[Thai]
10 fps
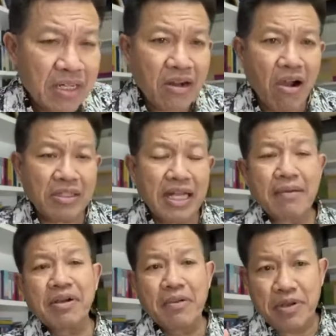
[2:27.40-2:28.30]
ก็
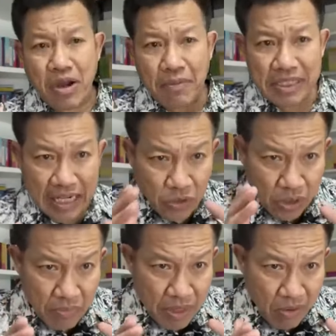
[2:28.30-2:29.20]
ทำให้พี่น้องประชาชน
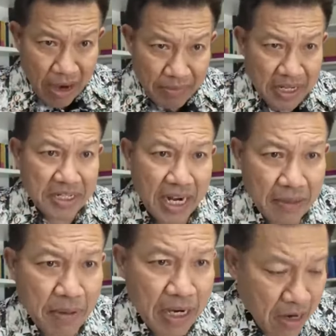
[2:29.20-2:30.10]
มีความเห็นใจ
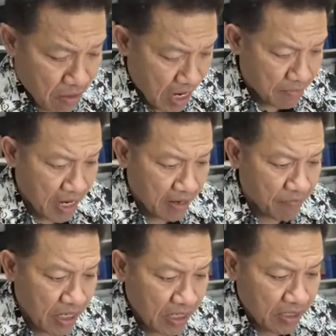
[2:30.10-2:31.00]
พรรคก้าวไกลมาก
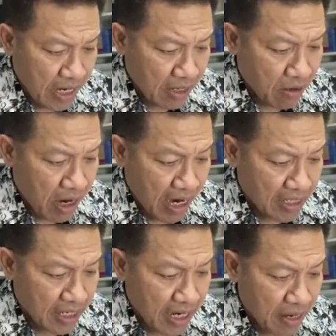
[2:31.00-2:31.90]
นะก็อาจ
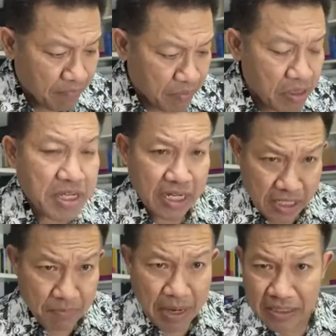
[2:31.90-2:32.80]
จะได้ถึง
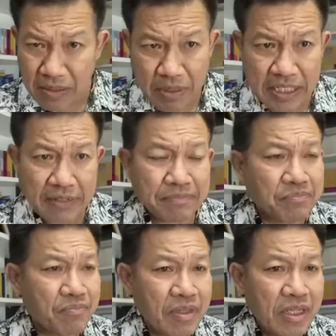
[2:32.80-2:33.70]
70-80%
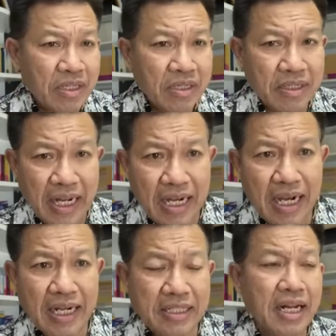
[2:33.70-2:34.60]
นะ
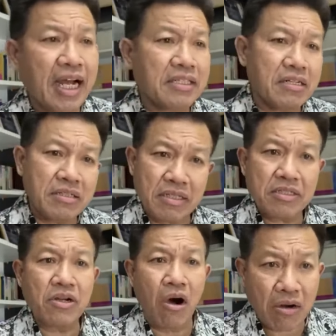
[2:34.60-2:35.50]
อาจจะได้ถึง
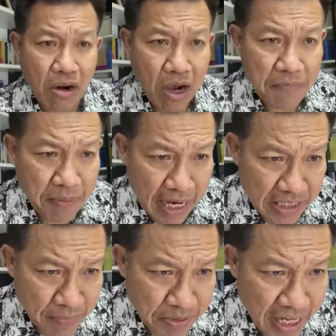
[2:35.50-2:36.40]

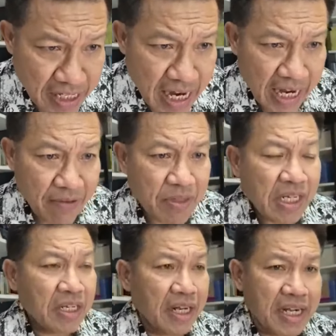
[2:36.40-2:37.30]
280เสียงได้
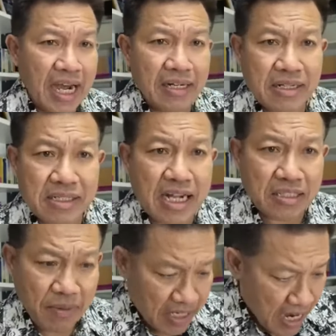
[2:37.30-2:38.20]
ในการเลือกตั้งส
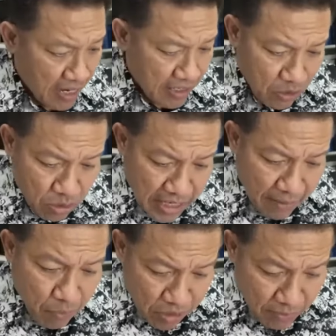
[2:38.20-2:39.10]
มัยหน้านี่ดูจาก
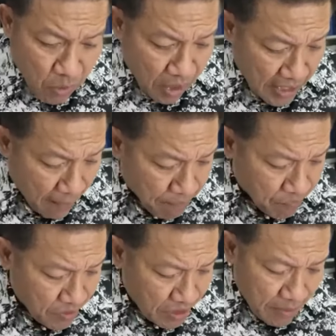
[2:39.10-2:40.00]
ผลสำรวจนะ
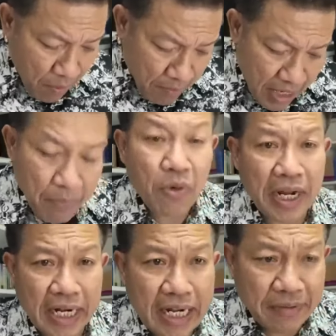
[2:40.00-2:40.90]
นี่ผมไม่ได้พูดเอง